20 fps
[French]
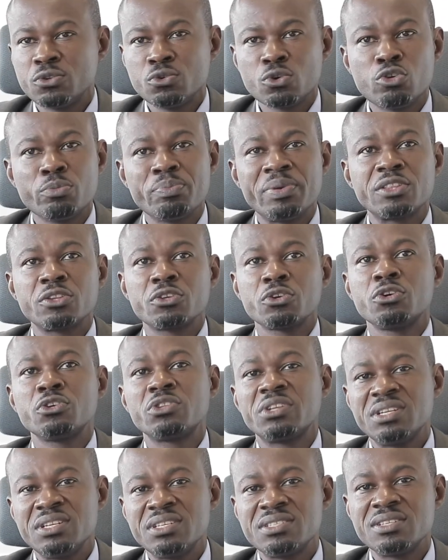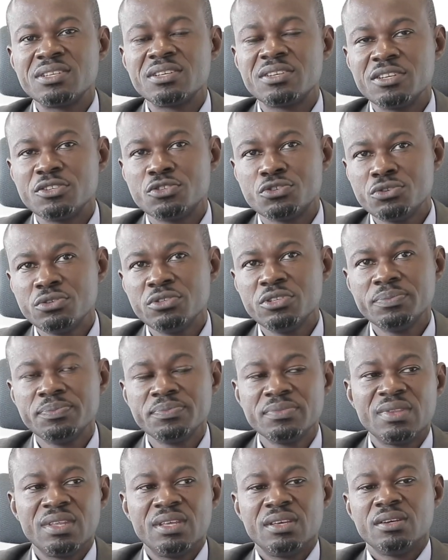que nos compatriotes aient des inquiétudes.
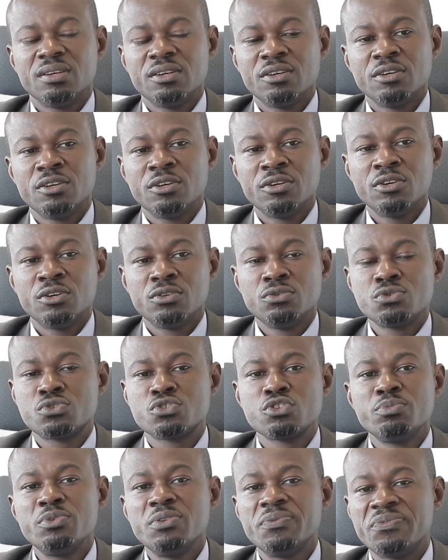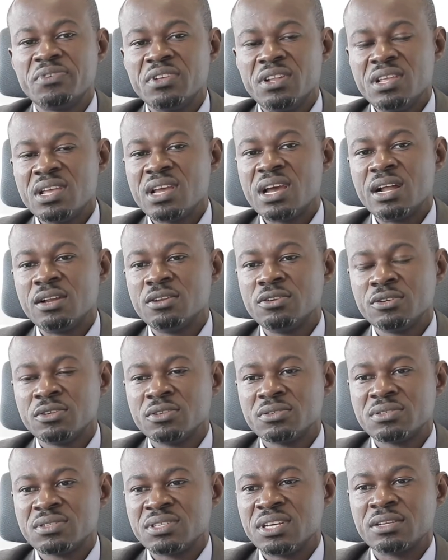nous sommes une filiale,
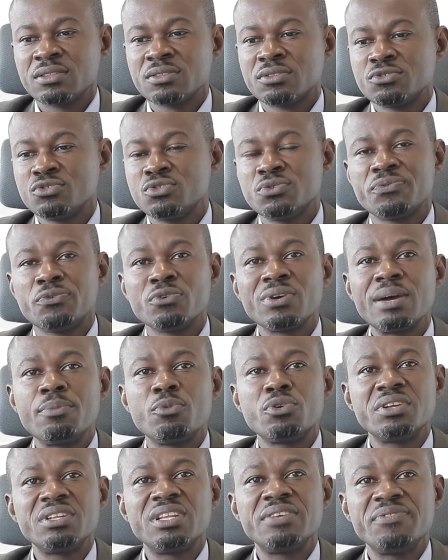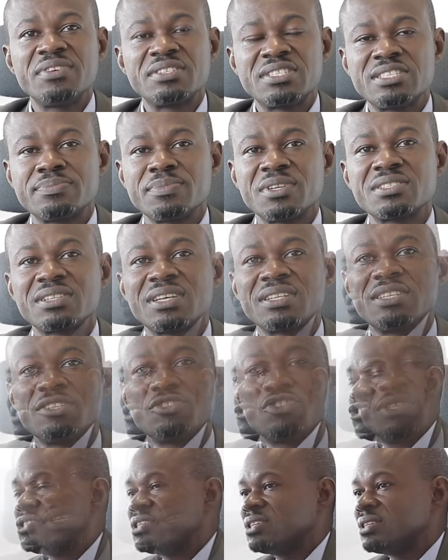certes, du Fonds gabonais d'investissement
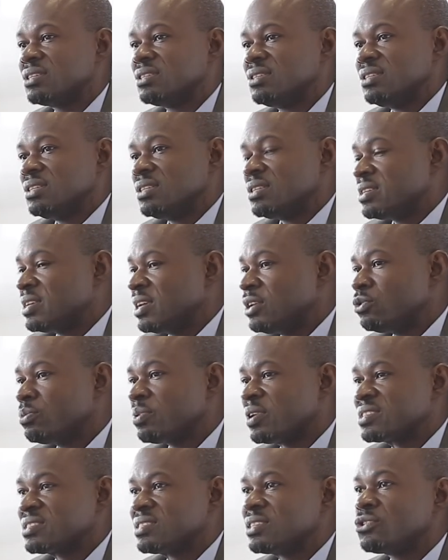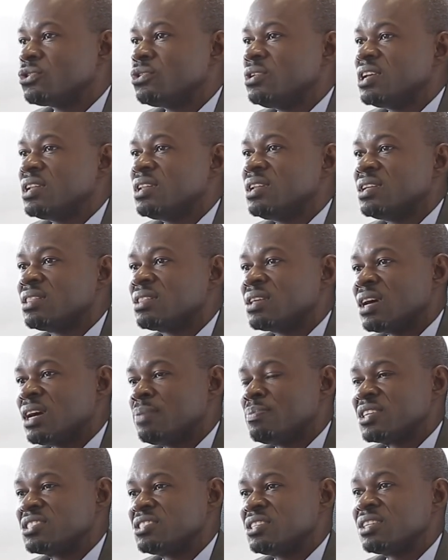stratégique, qui est le bras séculier de l'État en
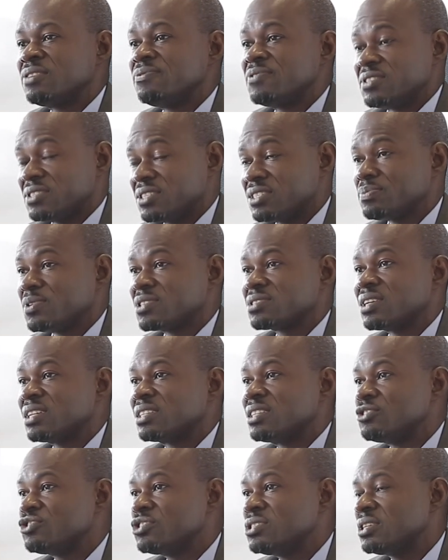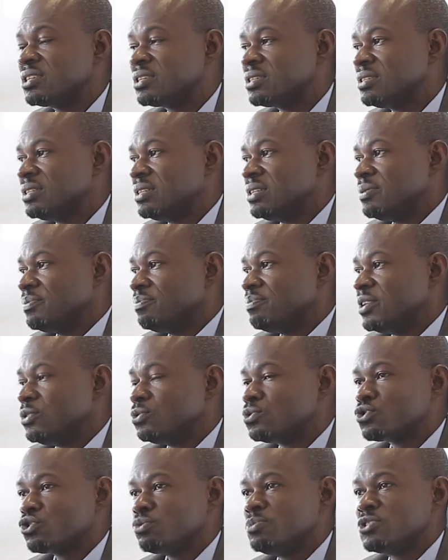matière d'investissement stratégique, mais
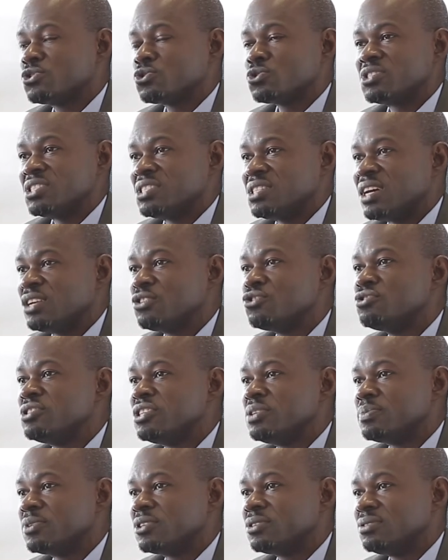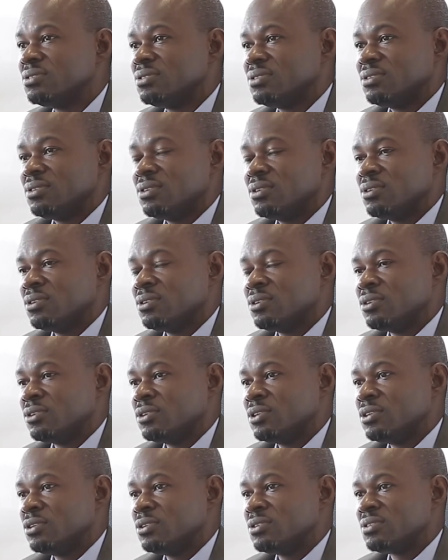nous sommes une société anonyme.
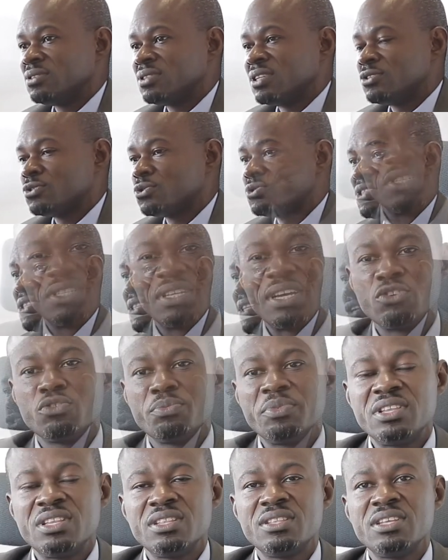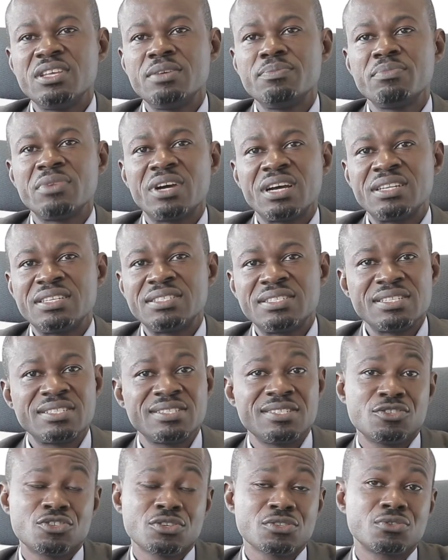Euh, cette société anonyme a des
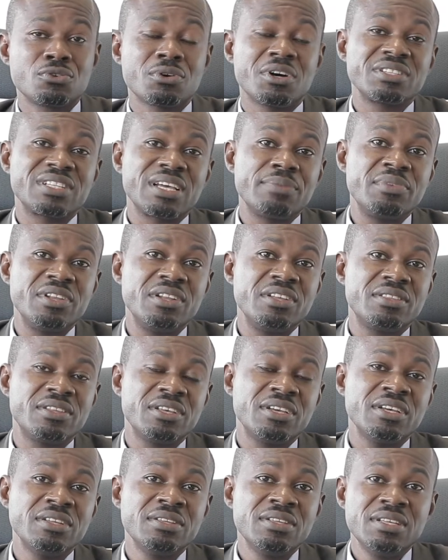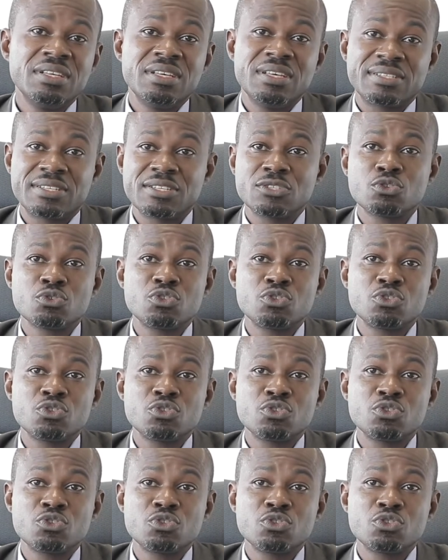exigences de rentabilité et ces